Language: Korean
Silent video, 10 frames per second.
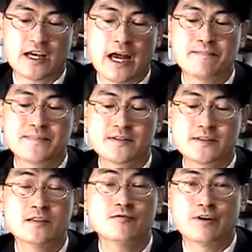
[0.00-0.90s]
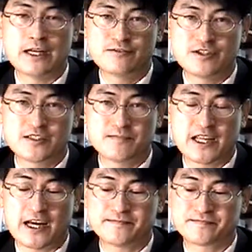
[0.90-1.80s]
값을 구할 수
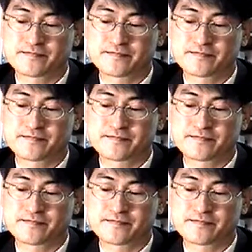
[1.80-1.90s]
있습니다.